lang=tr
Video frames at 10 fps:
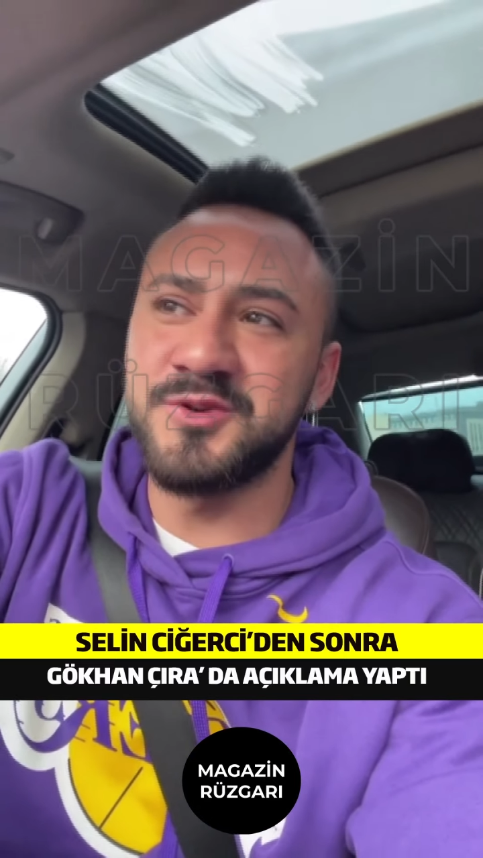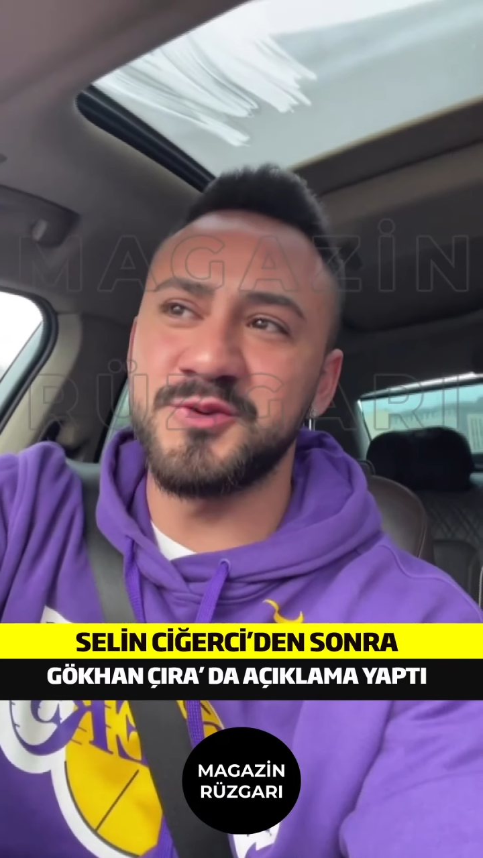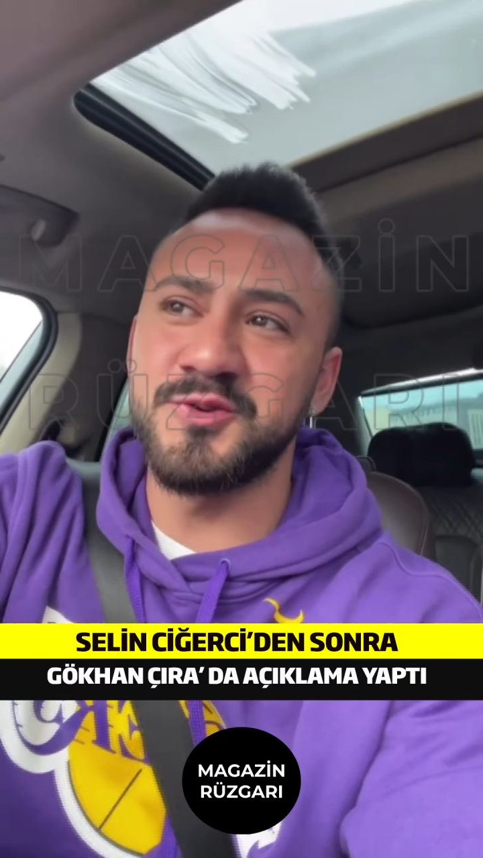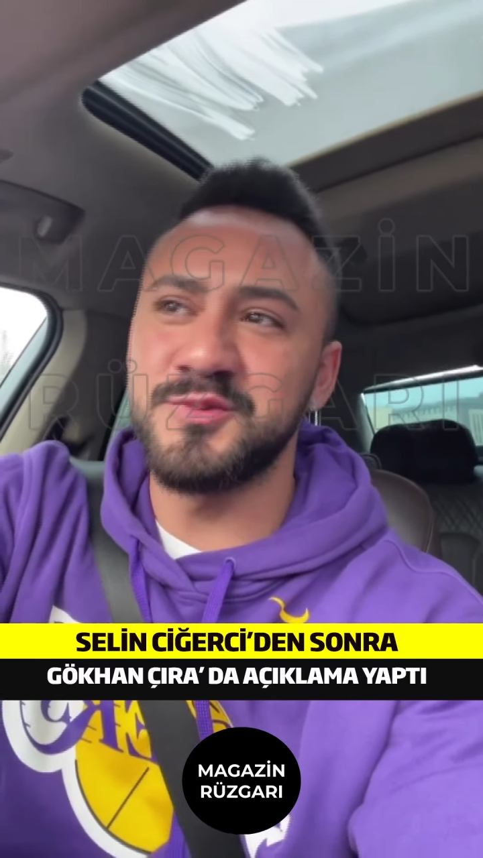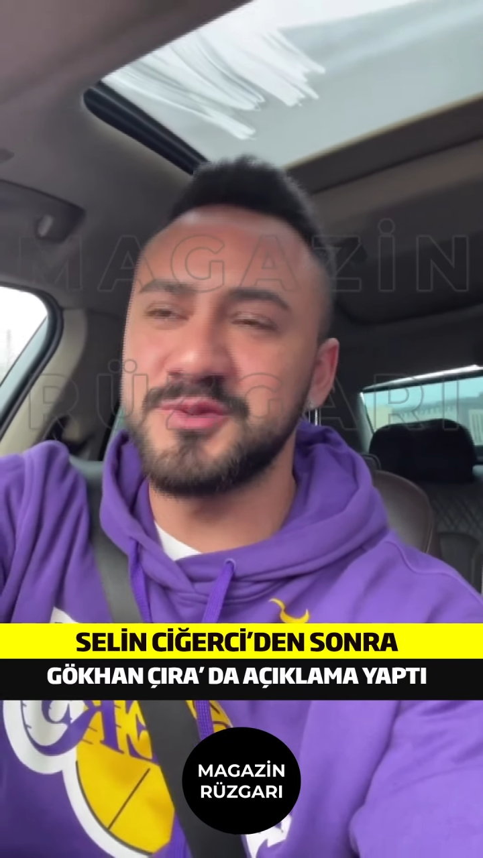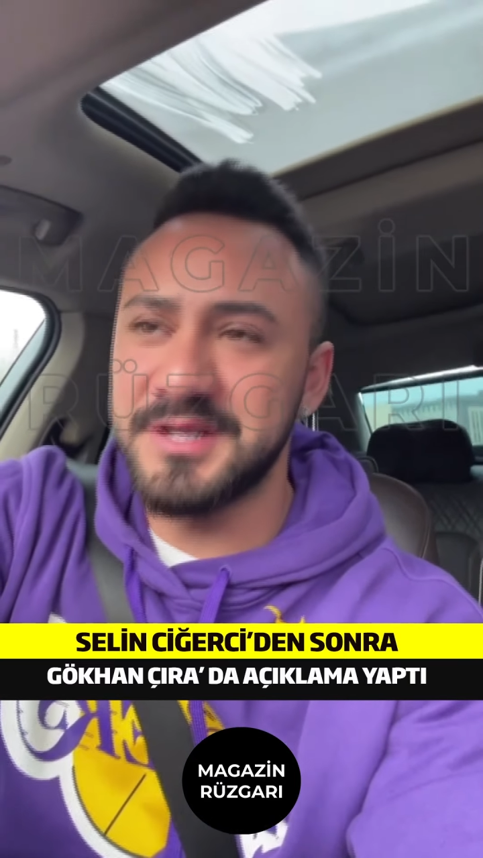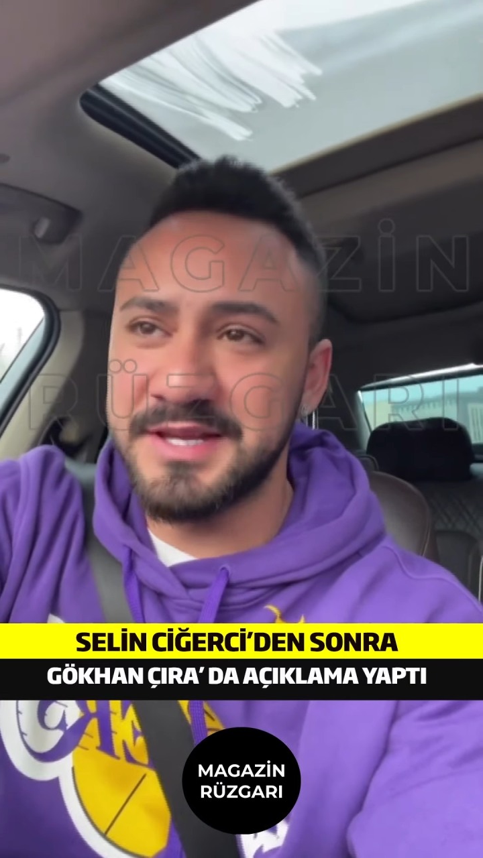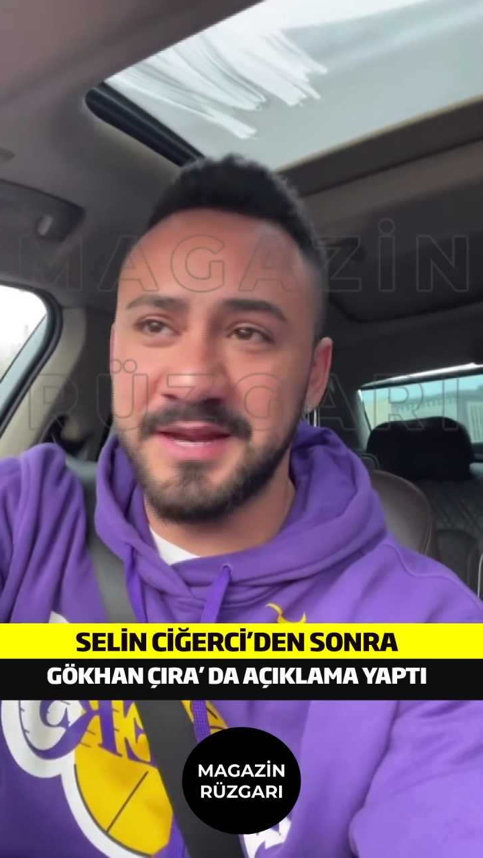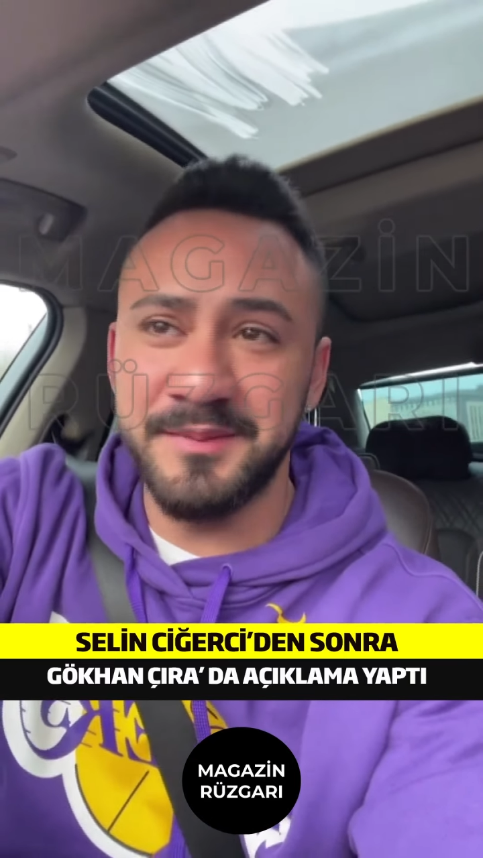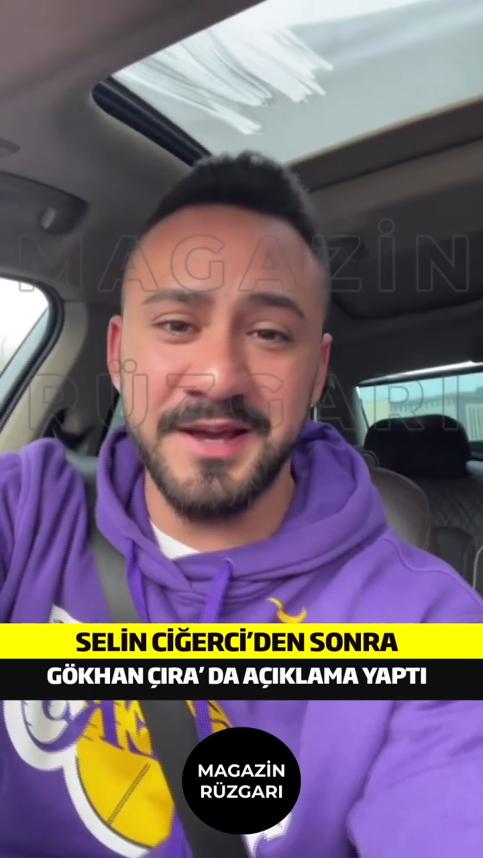çocuğumuzla
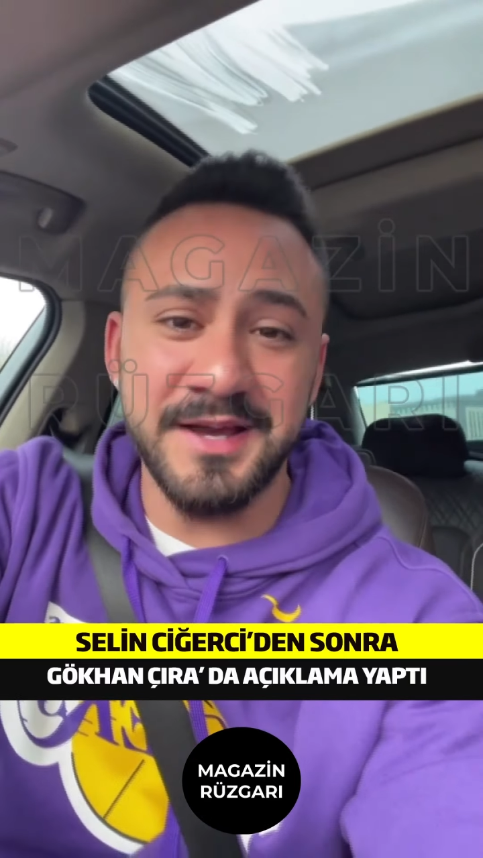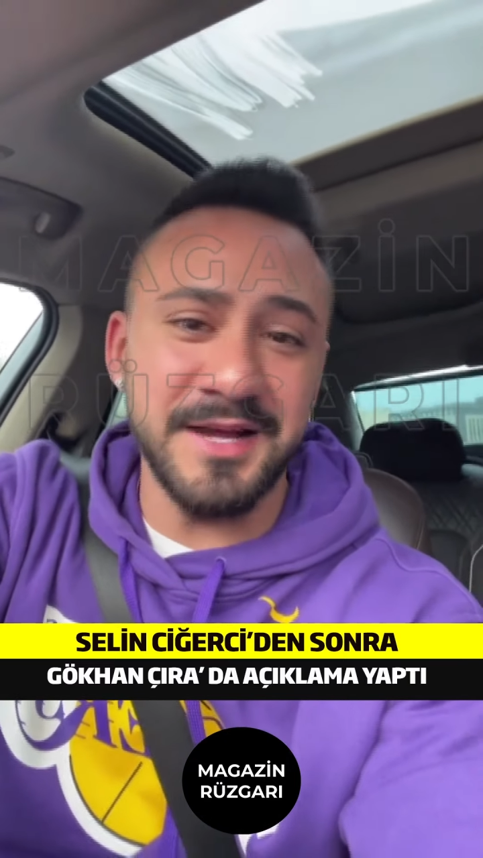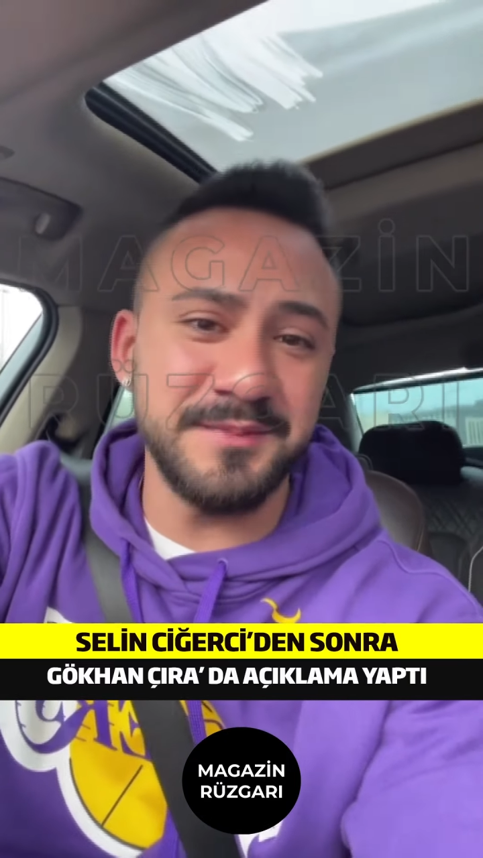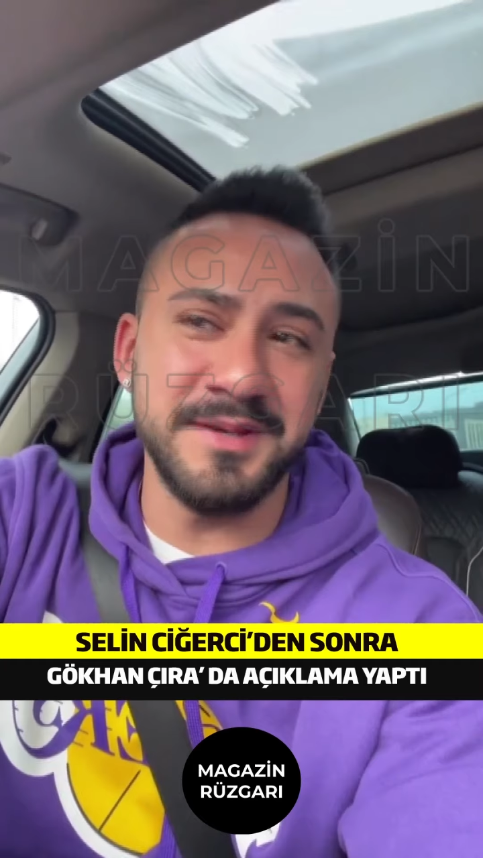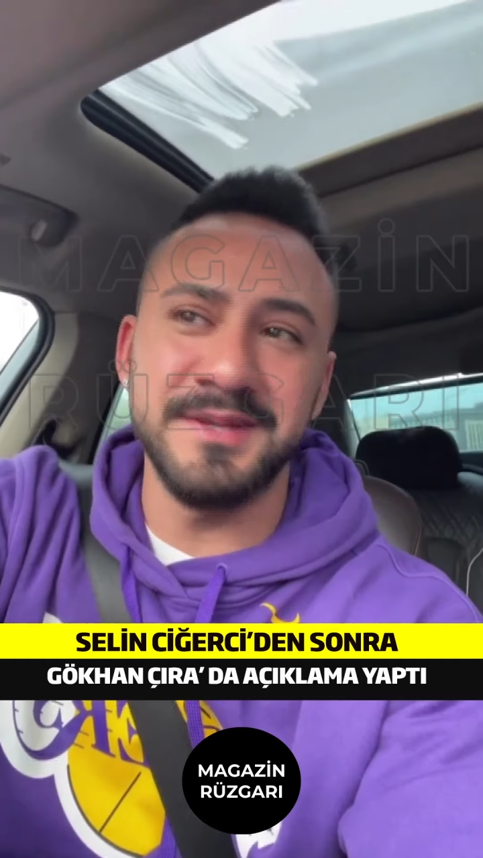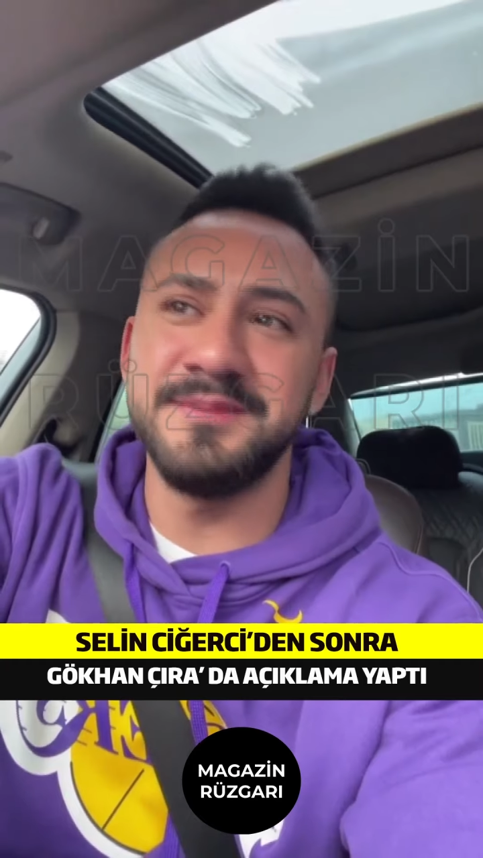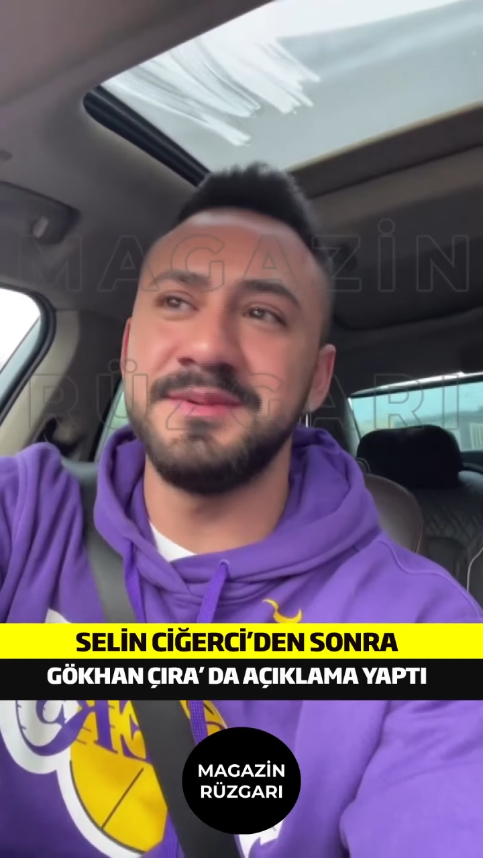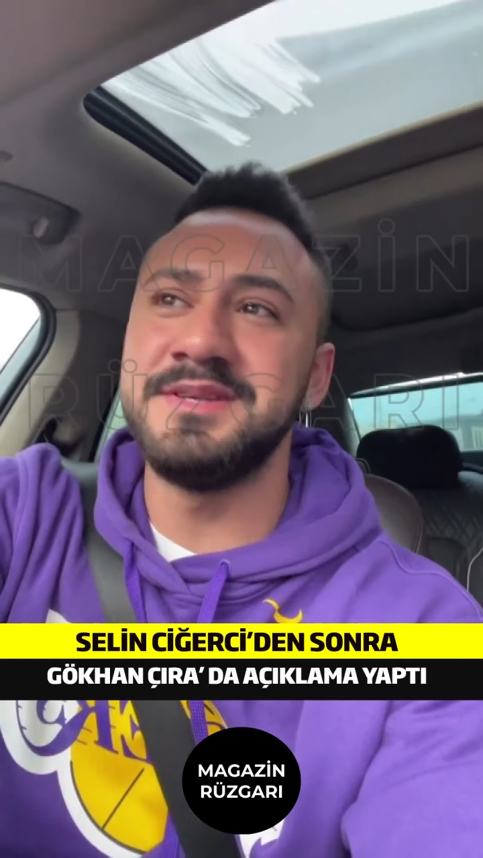denemeye kalkmayın.